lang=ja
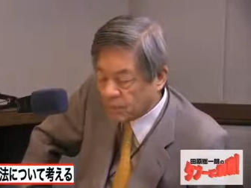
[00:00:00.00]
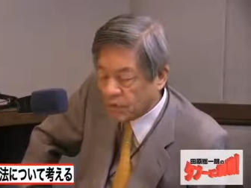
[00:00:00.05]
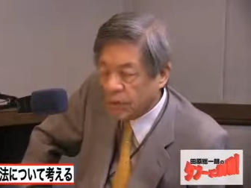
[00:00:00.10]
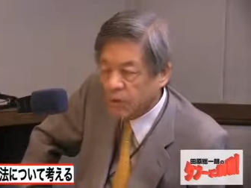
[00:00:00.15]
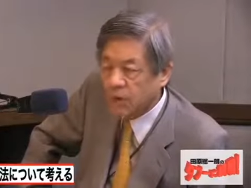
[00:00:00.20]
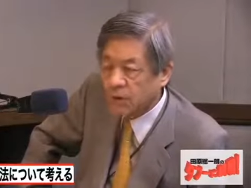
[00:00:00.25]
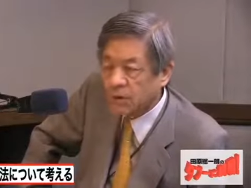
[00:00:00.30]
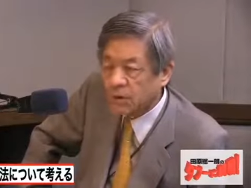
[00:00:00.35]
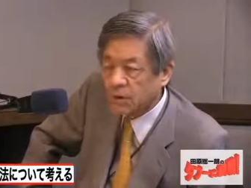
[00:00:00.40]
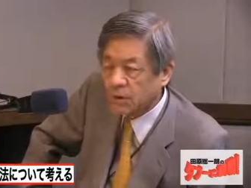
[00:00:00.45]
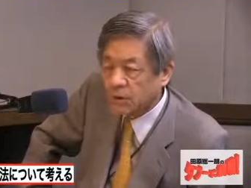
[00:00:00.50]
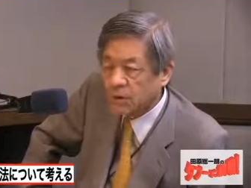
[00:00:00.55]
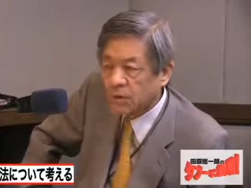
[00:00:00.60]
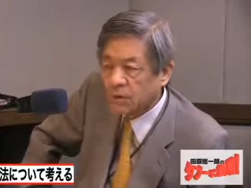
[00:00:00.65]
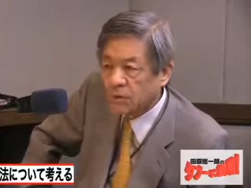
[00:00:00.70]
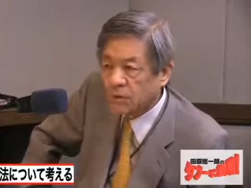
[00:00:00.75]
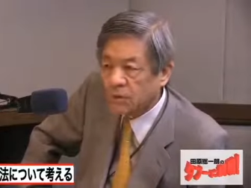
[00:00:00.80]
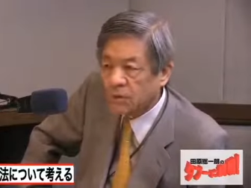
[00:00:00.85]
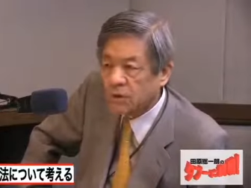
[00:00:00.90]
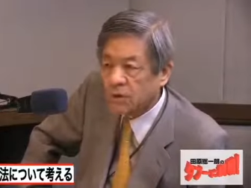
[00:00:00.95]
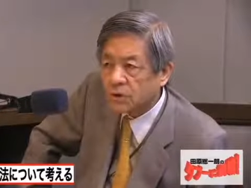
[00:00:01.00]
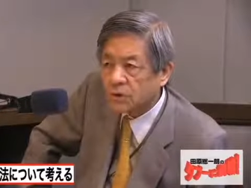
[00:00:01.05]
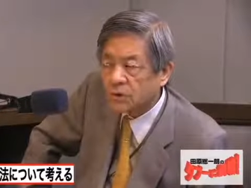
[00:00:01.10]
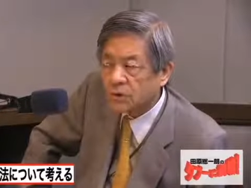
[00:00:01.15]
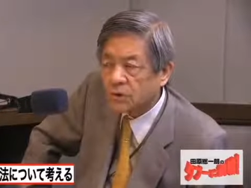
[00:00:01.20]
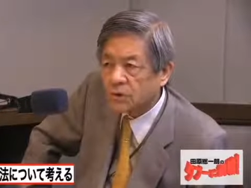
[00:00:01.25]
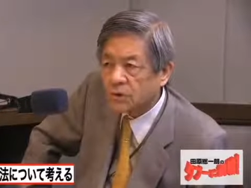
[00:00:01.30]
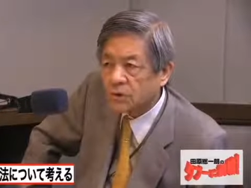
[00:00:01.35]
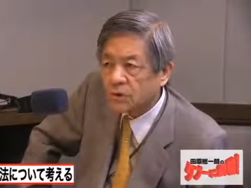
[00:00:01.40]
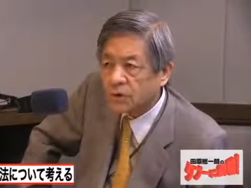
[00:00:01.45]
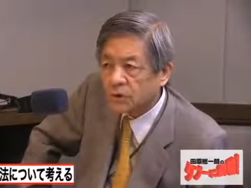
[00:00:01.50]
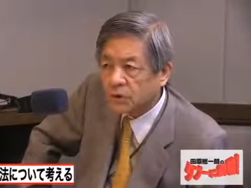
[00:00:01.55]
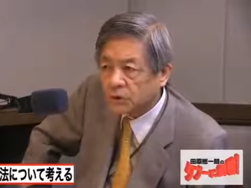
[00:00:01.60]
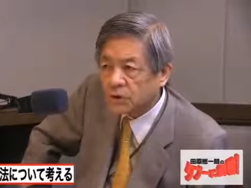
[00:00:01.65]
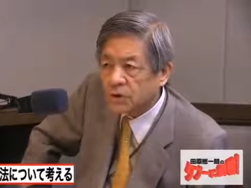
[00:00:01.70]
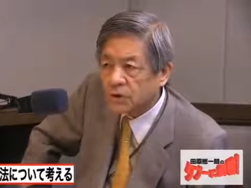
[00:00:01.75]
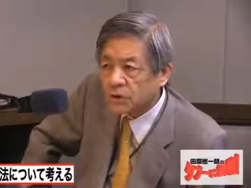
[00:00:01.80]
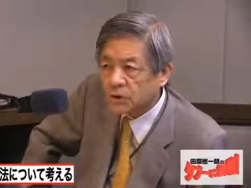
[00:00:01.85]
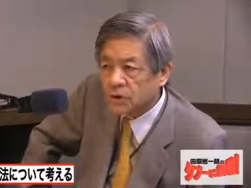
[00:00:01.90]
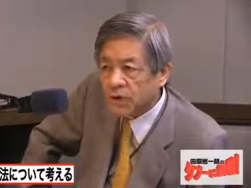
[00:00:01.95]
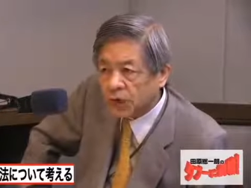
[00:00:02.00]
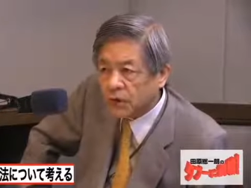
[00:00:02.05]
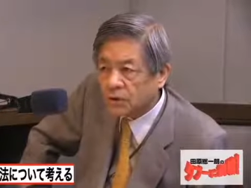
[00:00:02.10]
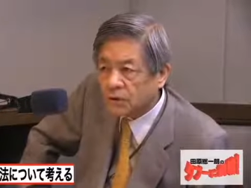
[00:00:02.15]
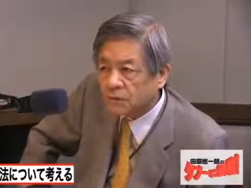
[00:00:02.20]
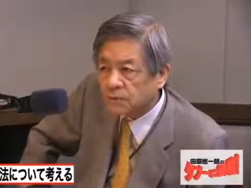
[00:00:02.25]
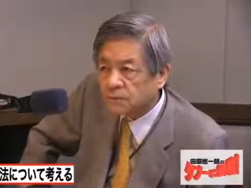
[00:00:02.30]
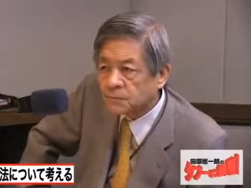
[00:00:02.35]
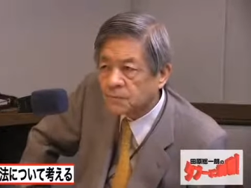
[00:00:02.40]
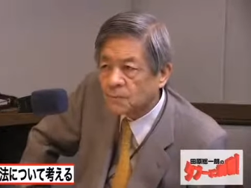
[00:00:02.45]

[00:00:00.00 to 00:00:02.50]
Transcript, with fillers: で君らはこの戦争のために死ねと